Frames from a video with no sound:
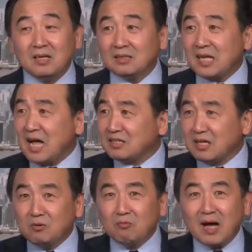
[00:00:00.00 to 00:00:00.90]
他
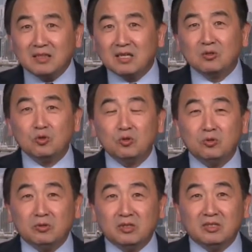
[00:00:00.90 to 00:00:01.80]
能弯能
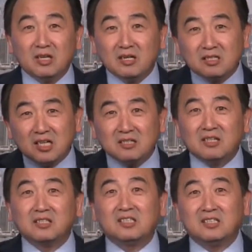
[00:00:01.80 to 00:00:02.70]
屈，能伸
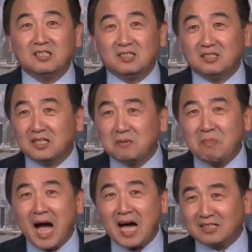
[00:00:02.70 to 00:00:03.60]
能直，能
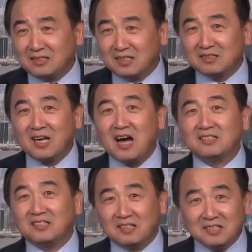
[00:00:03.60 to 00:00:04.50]
趴着，能藏
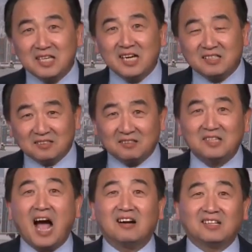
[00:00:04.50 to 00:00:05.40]
着，能掖着，能
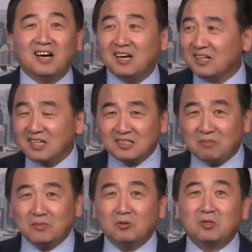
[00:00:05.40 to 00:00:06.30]
躺着，他怎
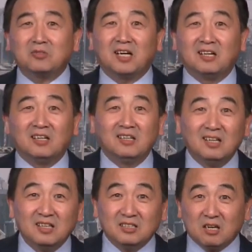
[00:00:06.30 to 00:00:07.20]
么着都成，
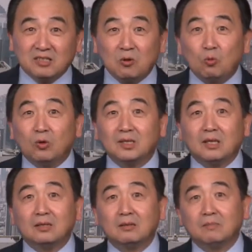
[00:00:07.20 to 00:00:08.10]
只要他活着。
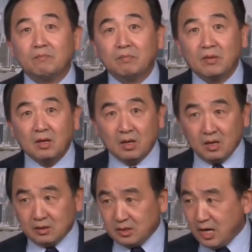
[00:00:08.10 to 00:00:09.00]

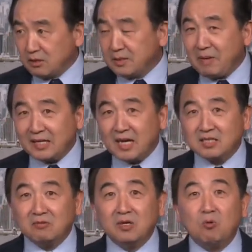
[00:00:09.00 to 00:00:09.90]
只要你把它
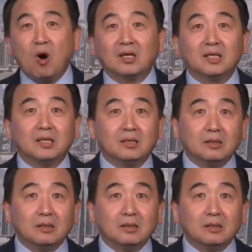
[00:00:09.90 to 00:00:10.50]
称为皇帝，